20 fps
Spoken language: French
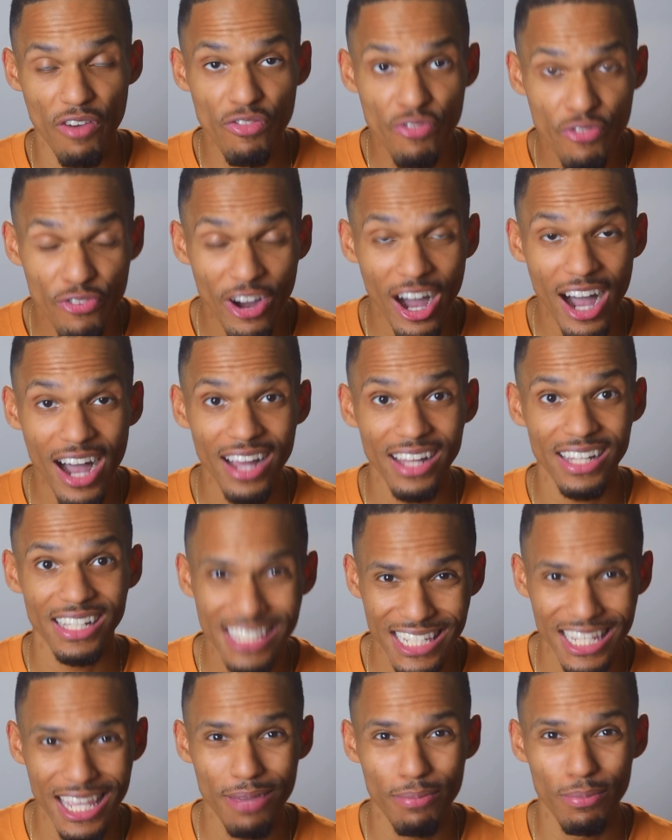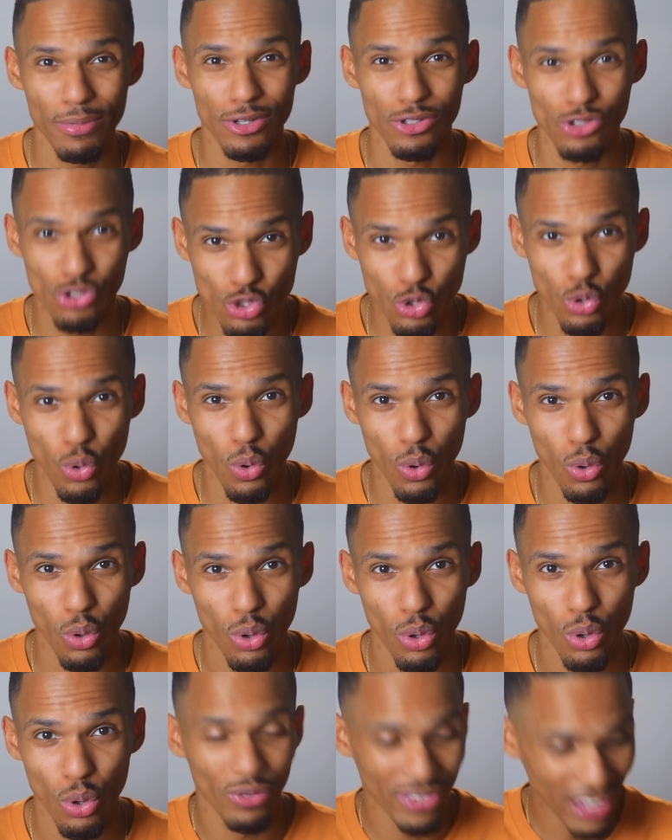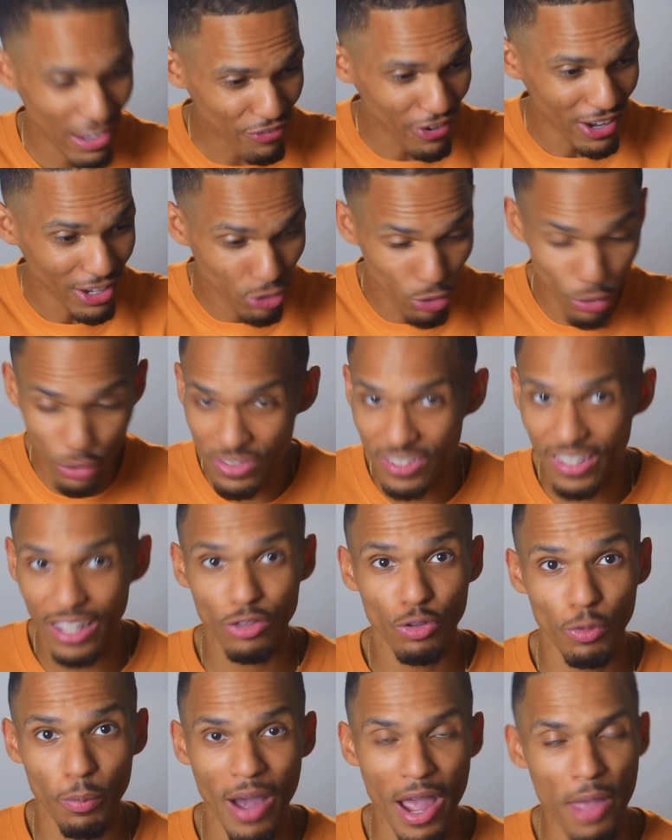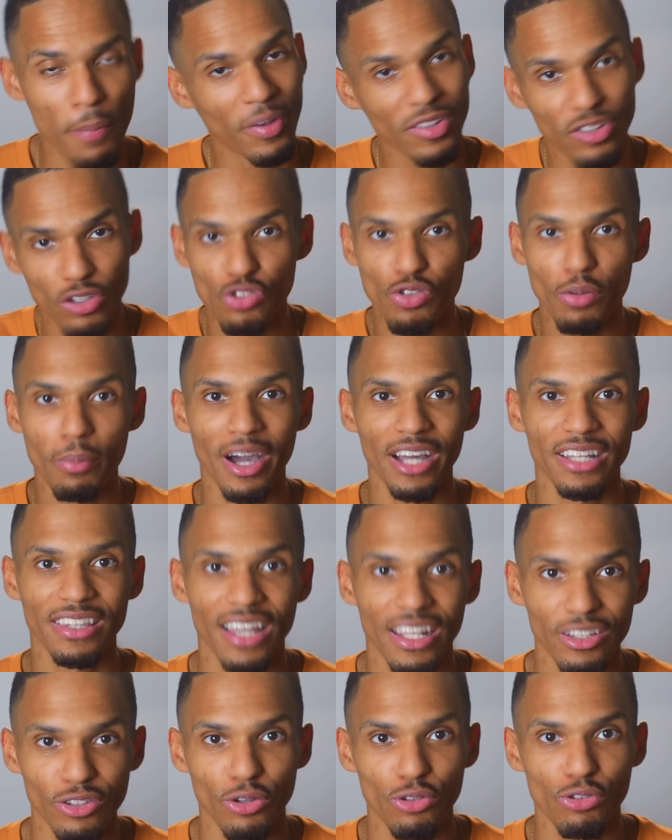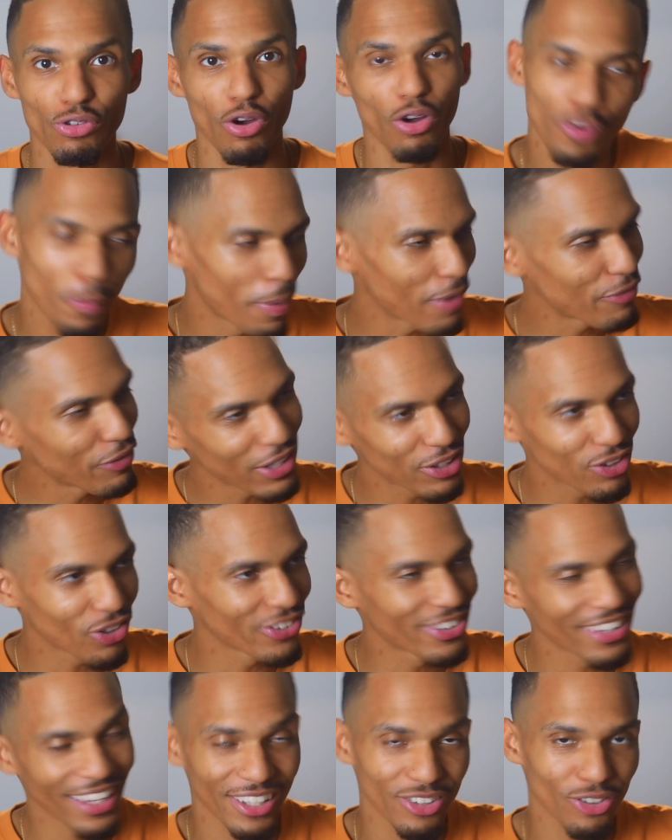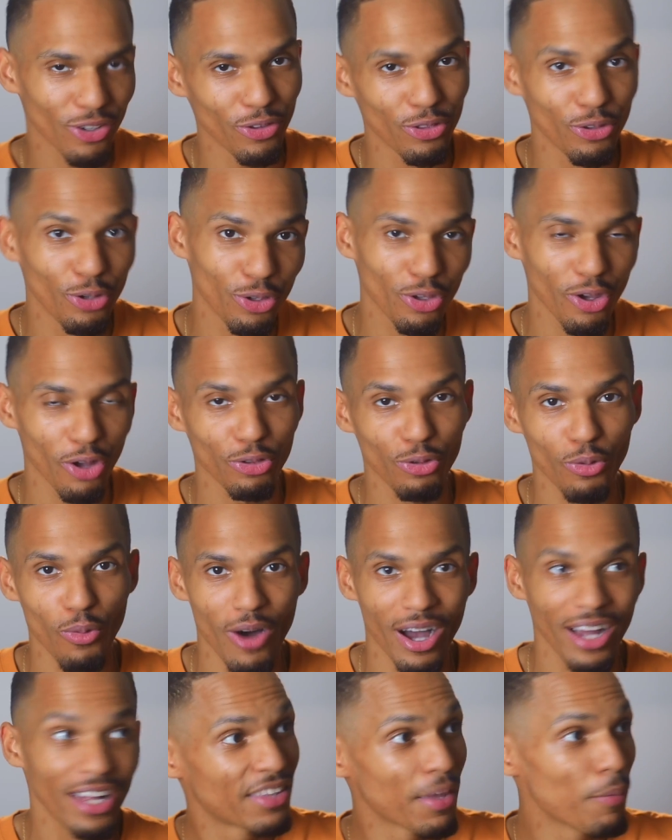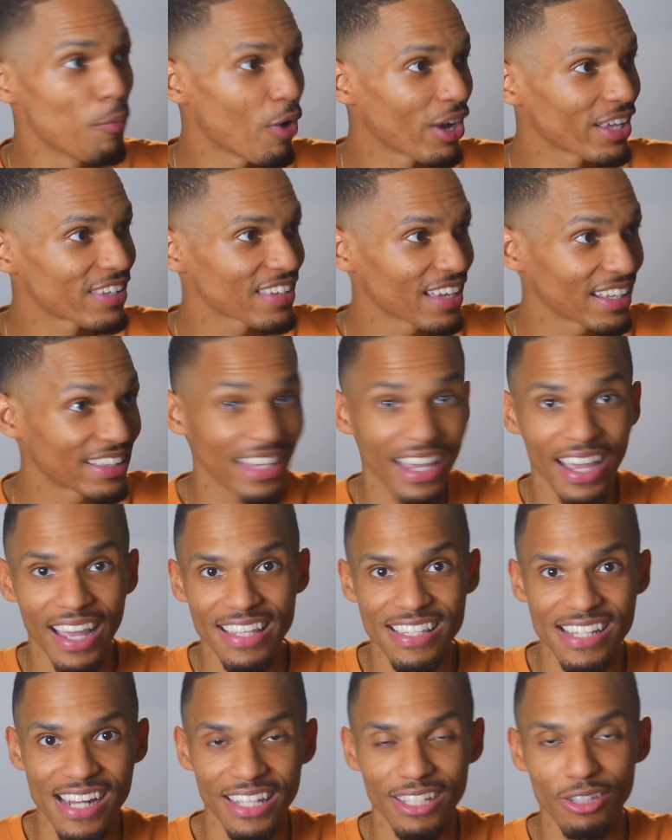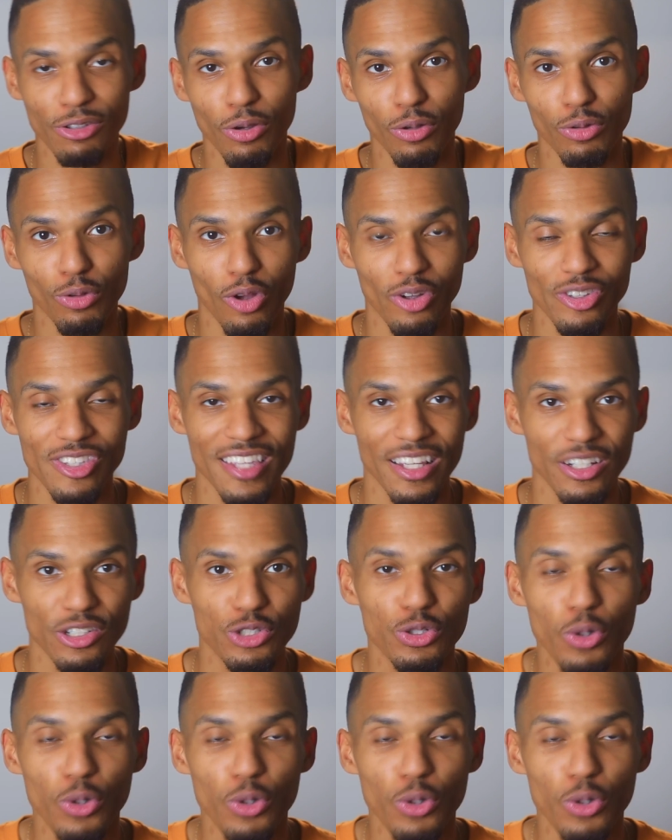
20e jour. On a fait le deux tiers du bail parce que je vais m'arrêter à 30 jours. Je vais pas faire 31, 32, 33, des mois extraterrestres là qui durent 35